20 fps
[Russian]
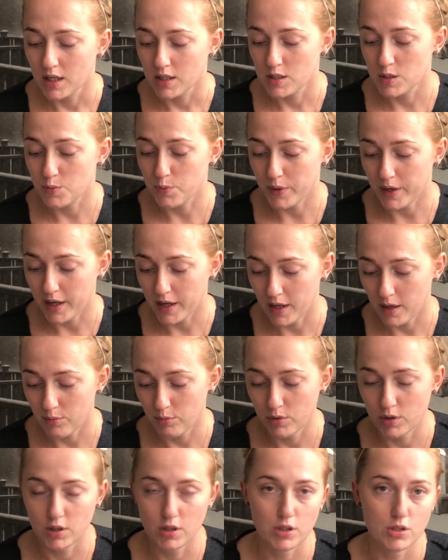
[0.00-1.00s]

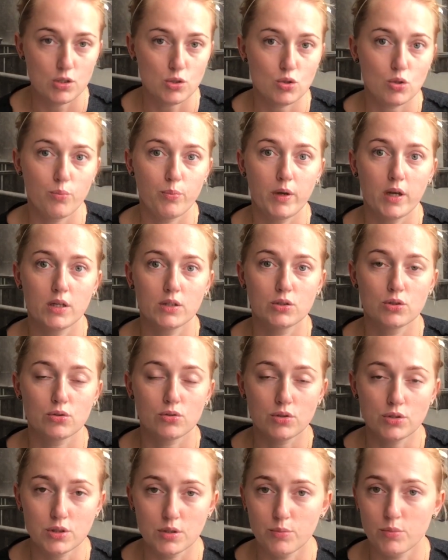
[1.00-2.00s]
спреями и
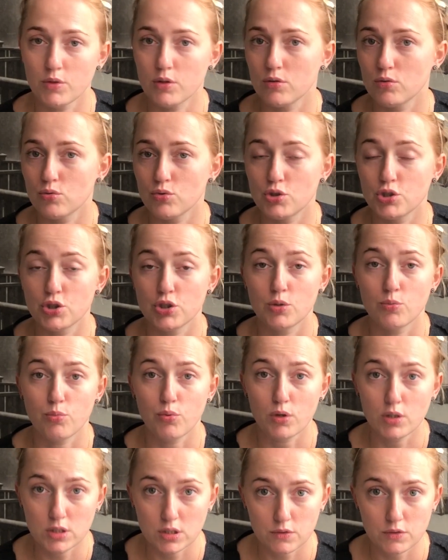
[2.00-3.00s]
соплеотсосами лучше не
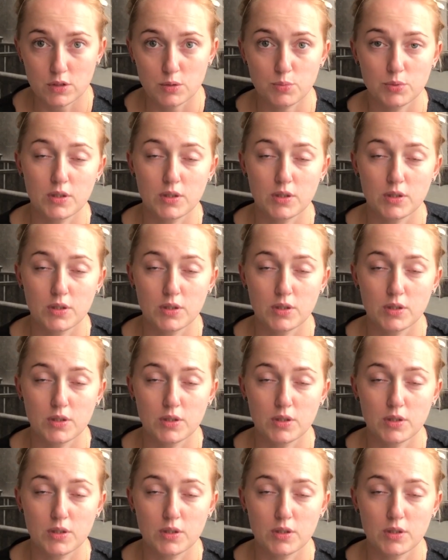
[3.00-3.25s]
пользоваться,